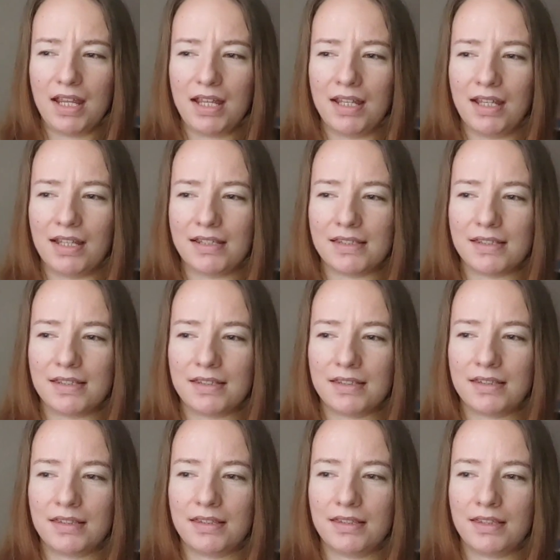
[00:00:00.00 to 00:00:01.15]
E, z
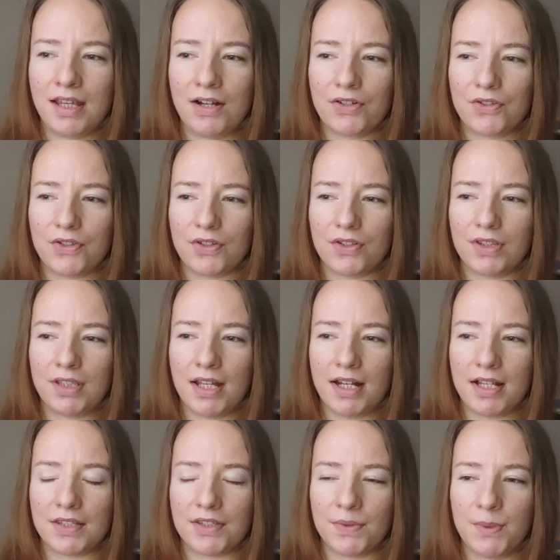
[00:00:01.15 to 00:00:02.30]
tego, co
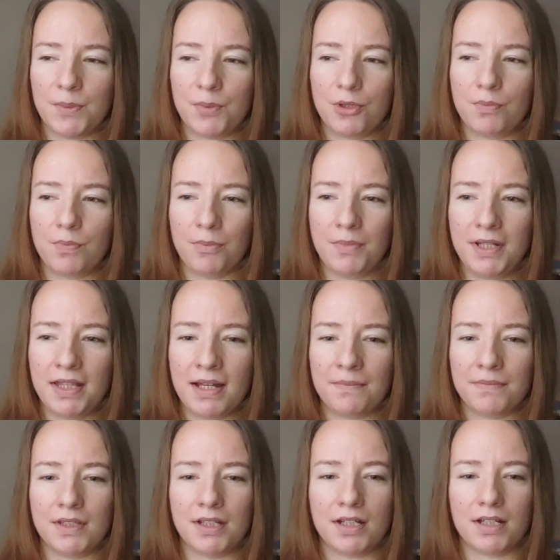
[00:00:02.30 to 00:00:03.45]
teraz sobie
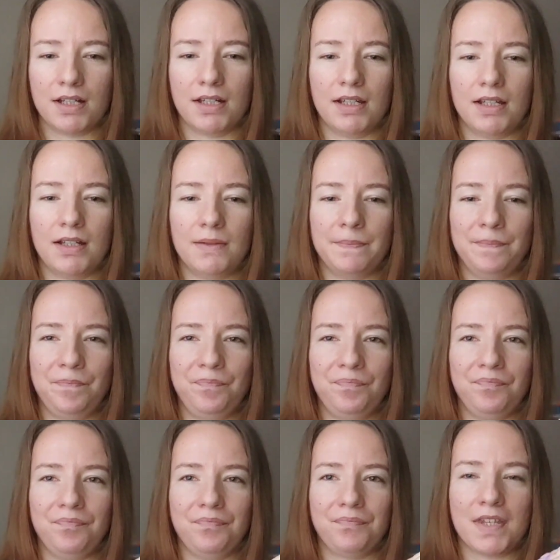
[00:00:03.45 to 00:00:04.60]
przypominam, tych
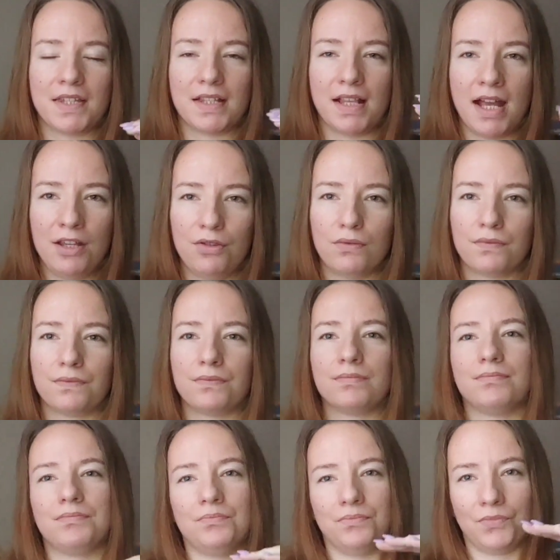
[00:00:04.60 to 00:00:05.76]
slajdów,
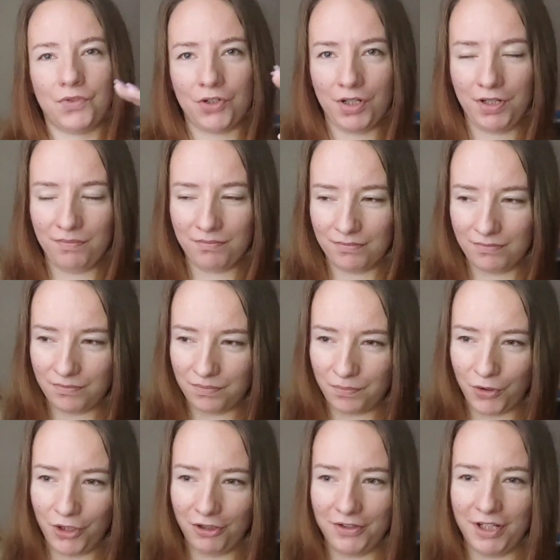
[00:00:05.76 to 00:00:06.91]
czyli
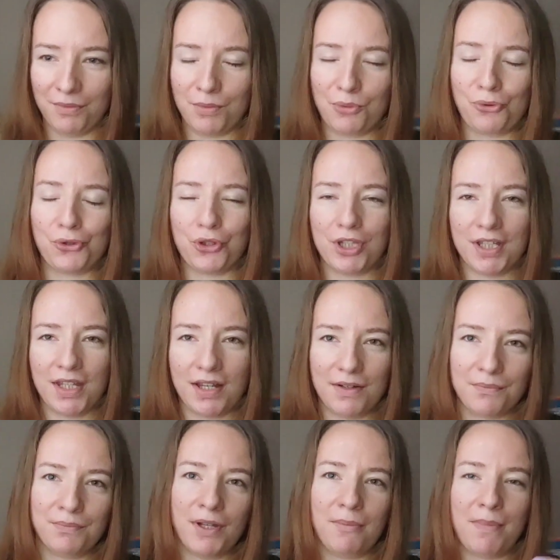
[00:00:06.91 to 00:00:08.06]
poniekąd jakby przełożyć te
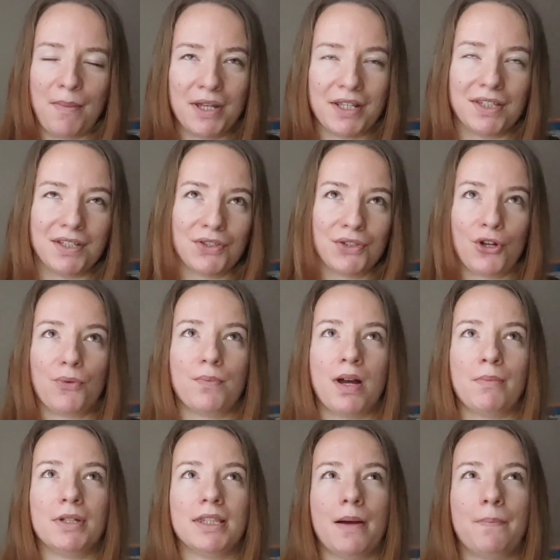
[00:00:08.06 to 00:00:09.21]
na, na papier tych stron,
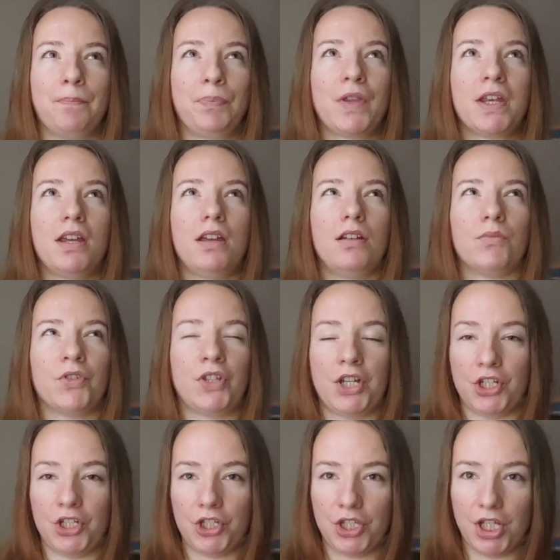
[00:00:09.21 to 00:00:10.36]
mamy tam
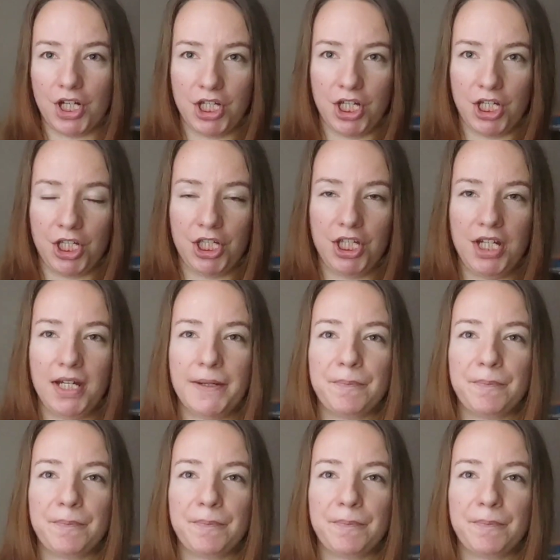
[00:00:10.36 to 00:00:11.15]
bodajże 40